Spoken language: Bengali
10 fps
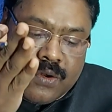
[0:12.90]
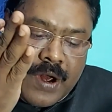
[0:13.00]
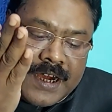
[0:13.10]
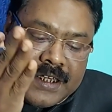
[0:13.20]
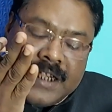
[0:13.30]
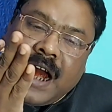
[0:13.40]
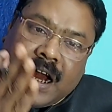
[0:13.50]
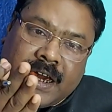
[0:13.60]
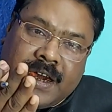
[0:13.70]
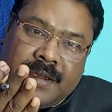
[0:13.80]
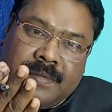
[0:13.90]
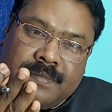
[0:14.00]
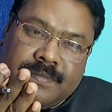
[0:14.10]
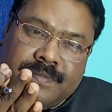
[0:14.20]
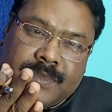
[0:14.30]
কয়েকদিন আগে
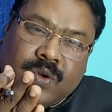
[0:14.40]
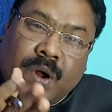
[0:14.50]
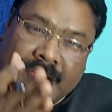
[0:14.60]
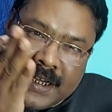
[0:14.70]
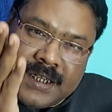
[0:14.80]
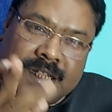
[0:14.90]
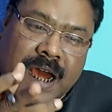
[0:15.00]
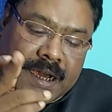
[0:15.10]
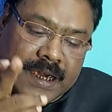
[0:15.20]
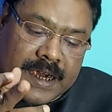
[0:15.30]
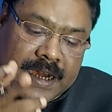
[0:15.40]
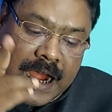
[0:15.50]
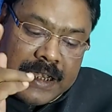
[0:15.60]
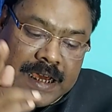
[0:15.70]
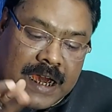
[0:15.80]
কয়েকদিন আগে
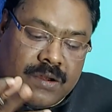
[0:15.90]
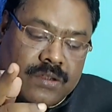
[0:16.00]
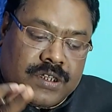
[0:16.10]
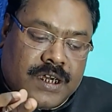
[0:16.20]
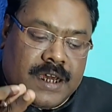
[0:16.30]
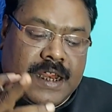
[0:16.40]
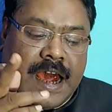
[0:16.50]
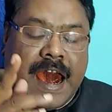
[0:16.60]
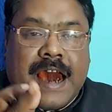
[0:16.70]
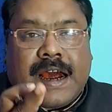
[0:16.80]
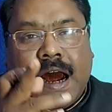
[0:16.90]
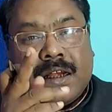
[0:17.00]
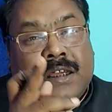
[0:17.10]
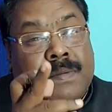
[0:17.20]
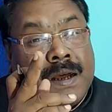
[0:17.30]
কালিয়াগঞ্জের এক
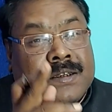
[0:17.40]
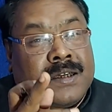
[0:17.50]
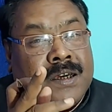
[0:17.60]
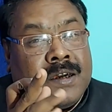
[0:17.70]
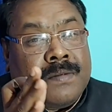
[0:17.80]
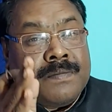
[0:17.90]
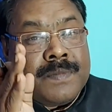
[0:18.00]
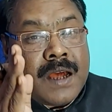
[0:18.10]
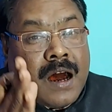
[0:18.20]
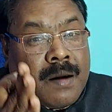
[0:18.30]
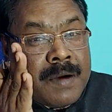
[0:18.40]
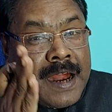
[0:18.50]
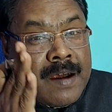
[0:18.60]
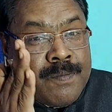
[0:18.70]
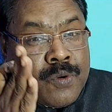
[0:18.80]
আদিবাসী আমার
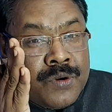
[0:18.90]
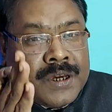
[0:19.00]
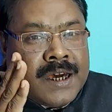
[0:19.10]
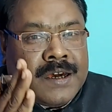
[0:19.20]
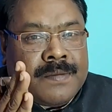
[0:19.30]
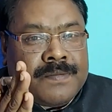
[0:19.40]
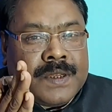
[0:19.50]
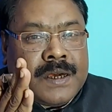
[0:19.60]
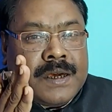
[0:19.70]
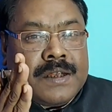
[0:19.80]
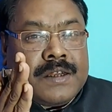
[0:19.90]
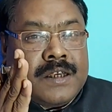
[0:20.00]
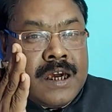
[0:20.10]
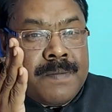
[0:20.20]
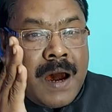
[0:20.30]
এক বোনকে
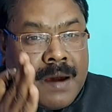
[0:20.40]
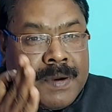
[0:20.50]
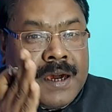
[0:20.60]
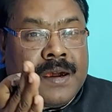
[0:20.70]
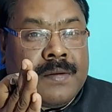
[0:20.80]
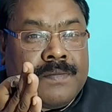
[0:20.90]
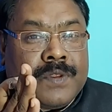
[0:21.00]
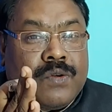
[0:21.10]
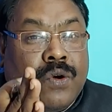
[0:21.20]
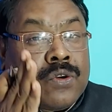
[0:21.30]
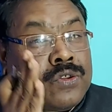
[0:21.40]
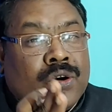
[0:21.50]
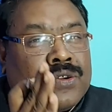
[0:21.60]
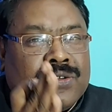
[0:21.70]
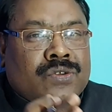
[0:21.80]
যেভাবে
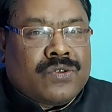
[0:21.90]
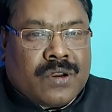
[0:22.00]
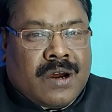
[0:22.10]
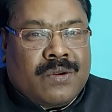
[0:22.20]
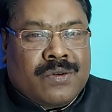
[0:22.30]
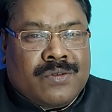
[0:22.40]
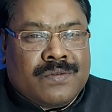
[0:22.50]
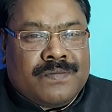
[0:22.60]
গণধর্ষণ করা হলো